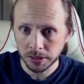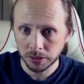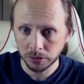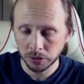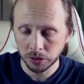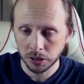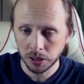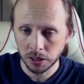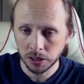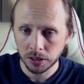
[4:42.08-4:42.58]

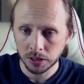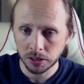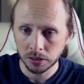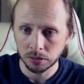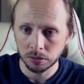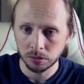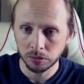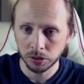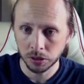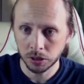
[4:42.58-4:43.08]
Сам
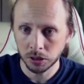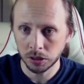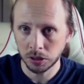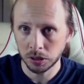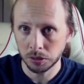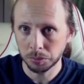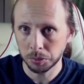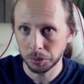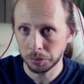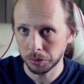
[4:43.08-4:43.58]
тестовый
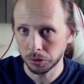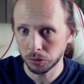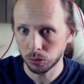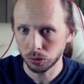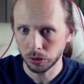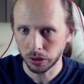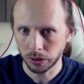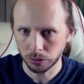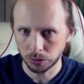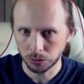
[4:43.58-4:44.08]
кейс
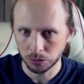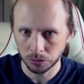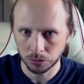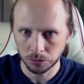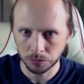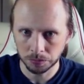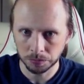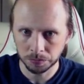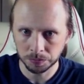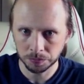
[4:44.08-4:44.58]
выглядит
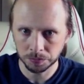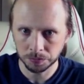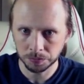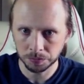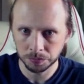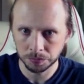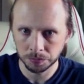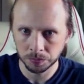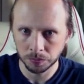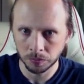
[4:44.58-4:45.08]
примерно так вот.
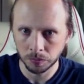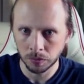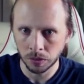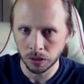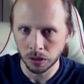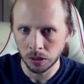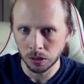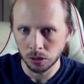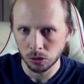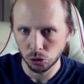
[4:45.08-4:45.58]

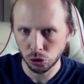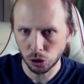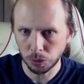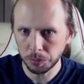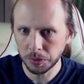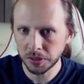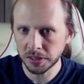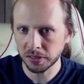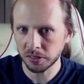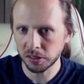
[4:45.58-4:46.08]

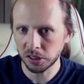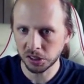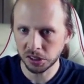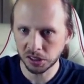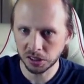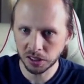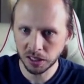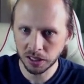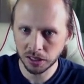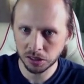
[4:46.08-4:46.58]

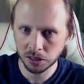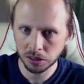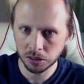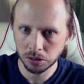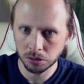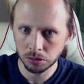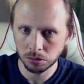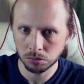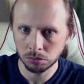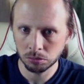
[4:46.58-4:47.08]
Что описывается
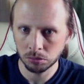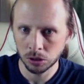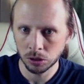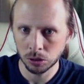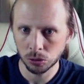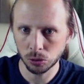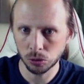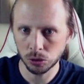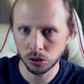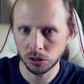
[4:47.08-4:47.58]

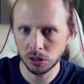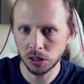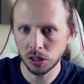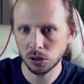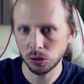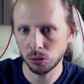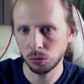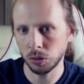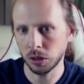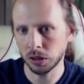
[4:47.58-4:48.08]
сценарий,
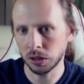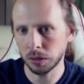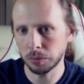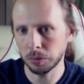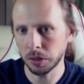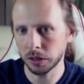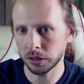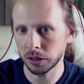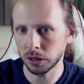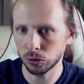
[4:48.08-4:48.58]
то есть,
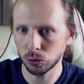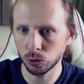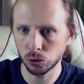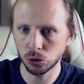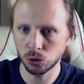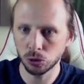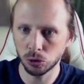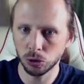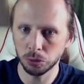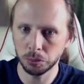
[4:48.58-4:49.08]
если у меня
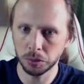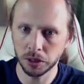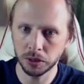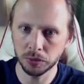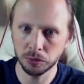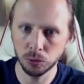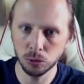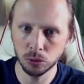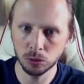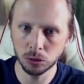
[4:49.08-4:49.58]
томат,
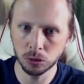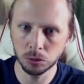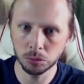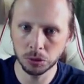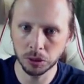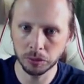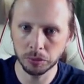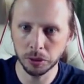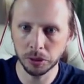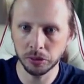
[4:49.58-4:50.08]
который стоит
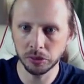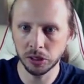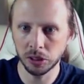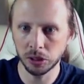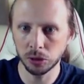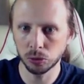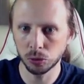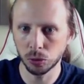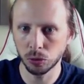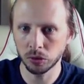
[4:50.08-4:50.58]
5
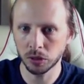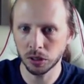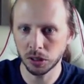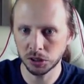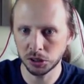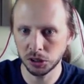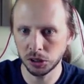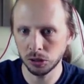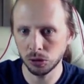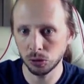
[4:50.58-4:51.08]
фунтов,
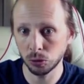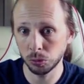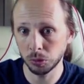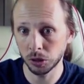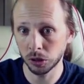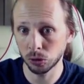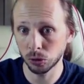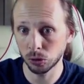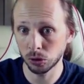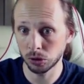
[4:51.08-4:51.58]
добавляю его в
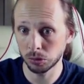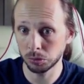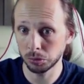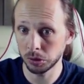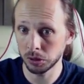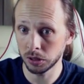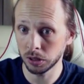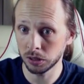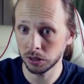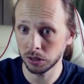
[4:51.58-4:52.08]
корзину, у
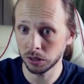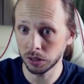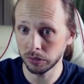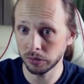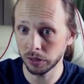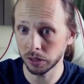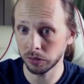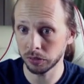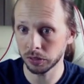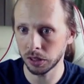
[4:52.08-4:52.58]
меня
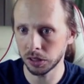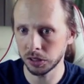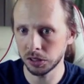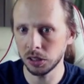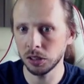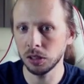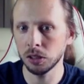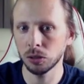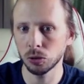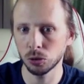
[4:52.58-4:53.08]
должен быть один
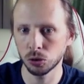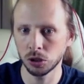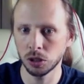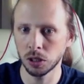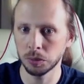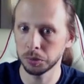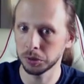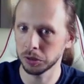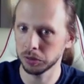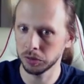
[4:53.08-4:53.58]
товар в
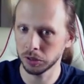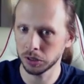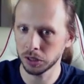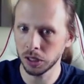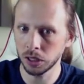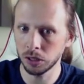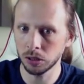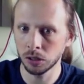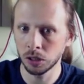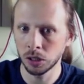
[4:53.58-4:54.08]
корзине, то
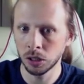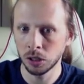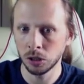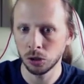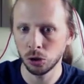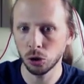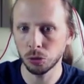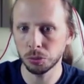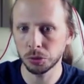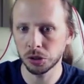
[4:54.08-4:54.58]
есть я
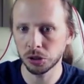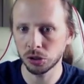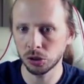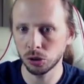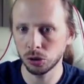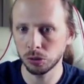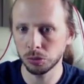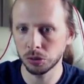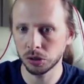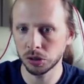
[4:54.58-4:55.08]
проверяю,
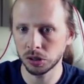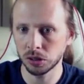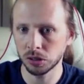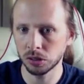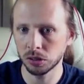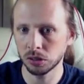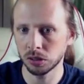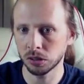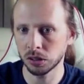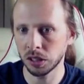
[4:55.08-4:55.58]
и общая
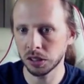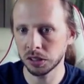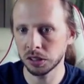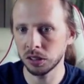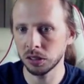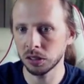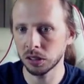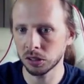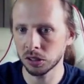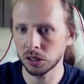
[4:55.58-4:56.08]

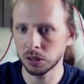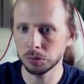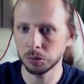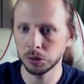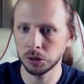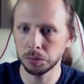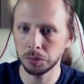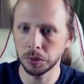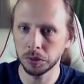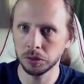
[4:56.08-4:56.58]
стоимость э,
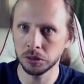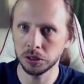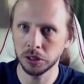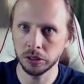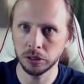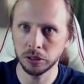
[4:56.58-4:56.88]
корзины должна